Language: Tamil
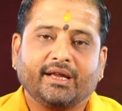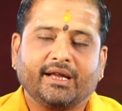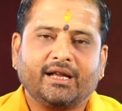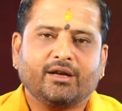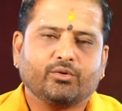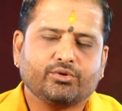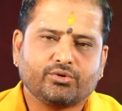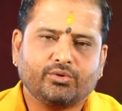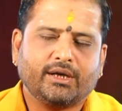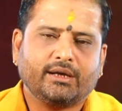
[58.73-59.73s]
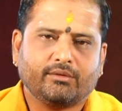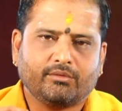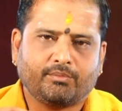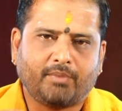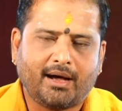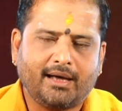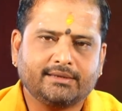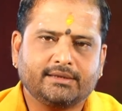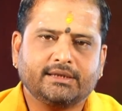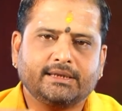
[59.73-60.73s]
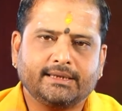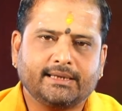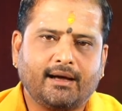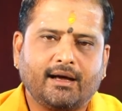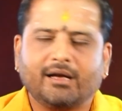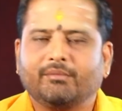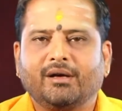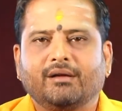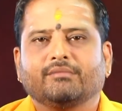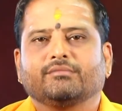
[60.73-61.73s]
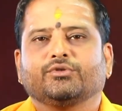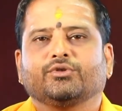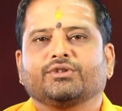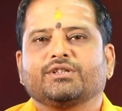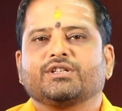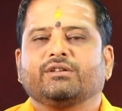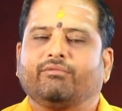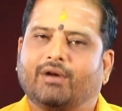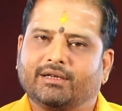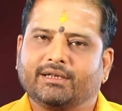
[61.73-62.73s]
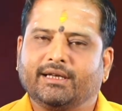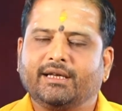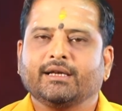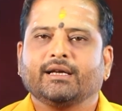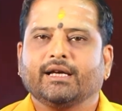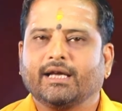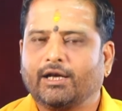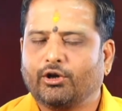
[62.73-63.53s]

ஏன்னா கொஞ்சம் கூட பார்த்து நிதானமாக யோசித்து வாங்குங்க எல்லா